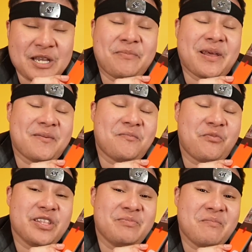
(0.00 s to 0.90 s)
syempre,
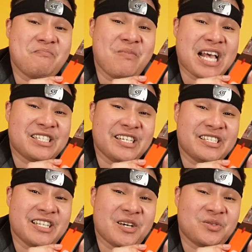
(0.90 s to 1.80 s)
pwede bang plastic
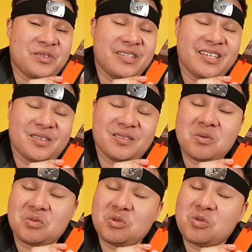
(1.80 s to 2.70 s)
si Naruto? Hindi.
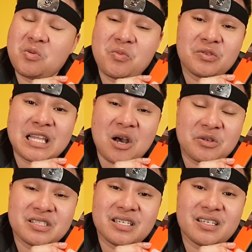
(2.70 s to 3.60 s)
Totoo pong tao
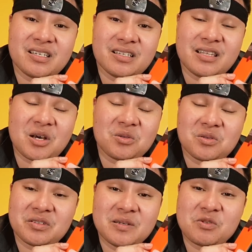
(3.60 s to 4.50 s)
si
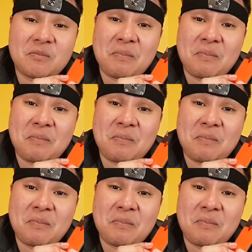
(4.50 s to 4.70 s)
Naruto. Hindi po siya